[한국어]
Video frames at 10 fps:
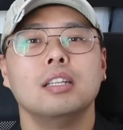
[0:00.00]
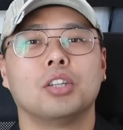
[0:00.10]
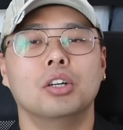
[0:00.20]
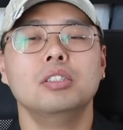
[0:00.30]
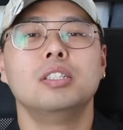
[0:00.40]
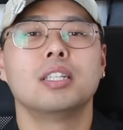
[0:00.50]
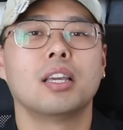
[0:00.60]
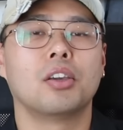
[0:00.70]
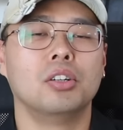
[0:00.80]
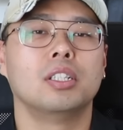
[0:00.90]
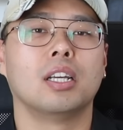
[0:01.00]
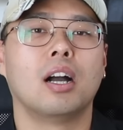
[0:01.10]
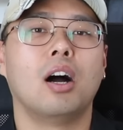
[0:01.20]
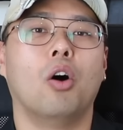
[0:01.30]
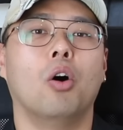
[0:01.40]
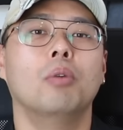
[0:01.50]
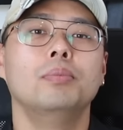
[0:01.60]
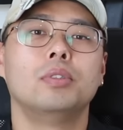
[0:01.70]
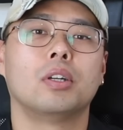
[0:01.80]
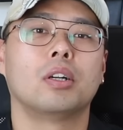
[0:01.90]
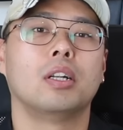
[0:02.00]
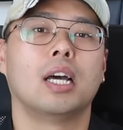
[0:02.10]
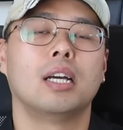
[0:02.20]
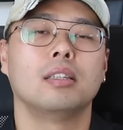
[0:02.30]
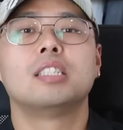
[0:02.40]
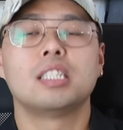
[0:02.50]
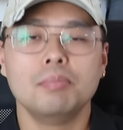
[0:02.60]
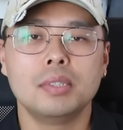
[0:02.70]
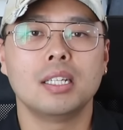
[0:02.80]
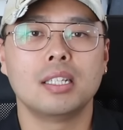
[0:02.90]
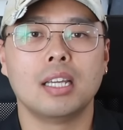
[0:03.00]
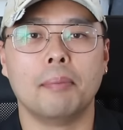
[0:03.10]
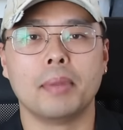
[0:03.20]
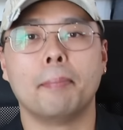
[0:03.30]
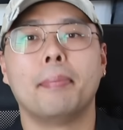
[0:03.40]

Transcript: 전 세계 경제가 엄청난 침체기에